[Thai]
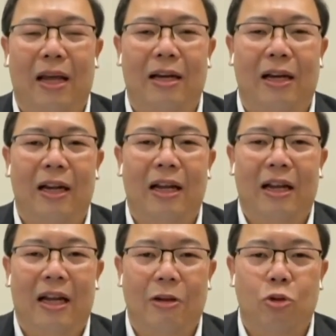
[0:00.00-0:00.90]
มากขึ้น
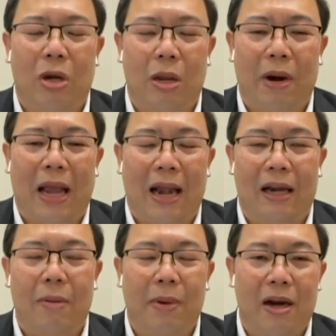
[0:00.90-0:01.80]
นะส่วนอีกประการห
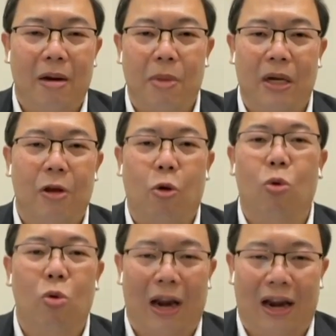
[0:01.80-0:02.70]
นึ่งที่เป็นเครื่องมือที่
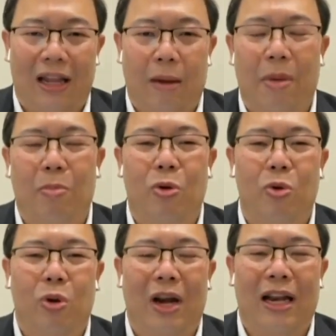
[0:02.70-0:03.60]
คู่กันเลยกับ เอ็ม โอ
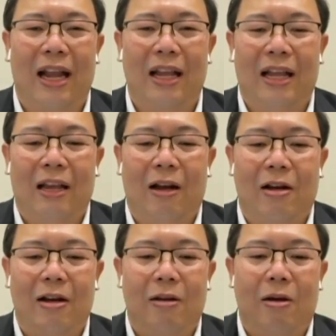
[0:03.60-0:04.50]
ยู นั้นเนี่ยก็
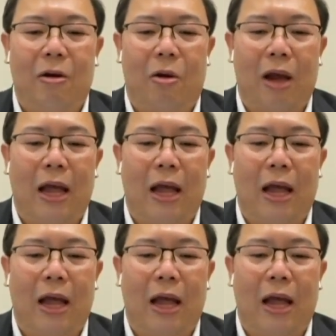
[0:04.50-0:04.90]
คือเรื่องของ